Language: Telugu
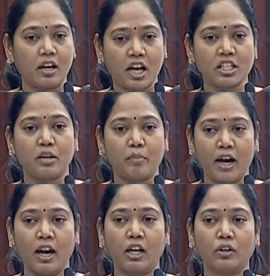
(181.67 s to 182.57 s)
రాష్ట్ర
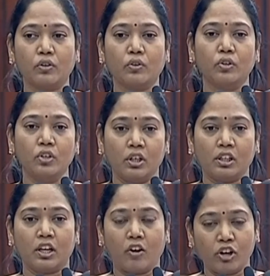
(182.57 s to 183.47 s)
మహిళలకు
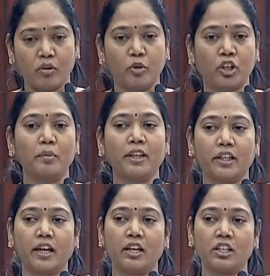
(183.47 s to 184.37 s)
గౌరవ
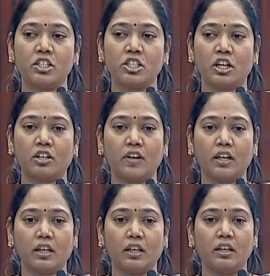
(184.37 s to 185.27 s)
ముఖ్యమంత్రి గారు
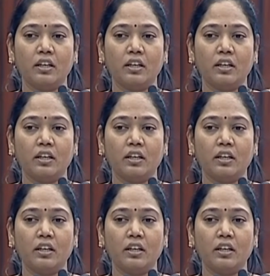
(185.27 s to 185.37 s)
ఇచ్చినటువంటి